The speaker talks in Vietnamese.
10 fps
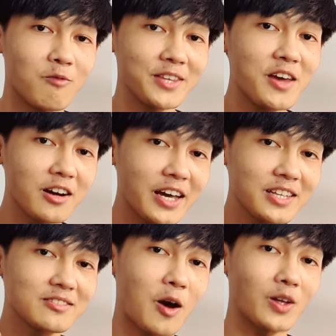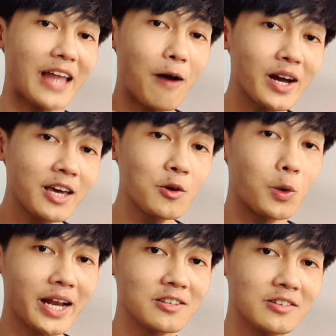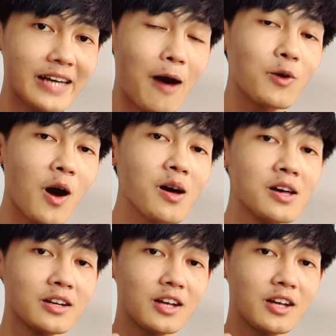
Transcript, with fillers: và nhờ cái họ tạo ra cái nguồn năng lượng cao đó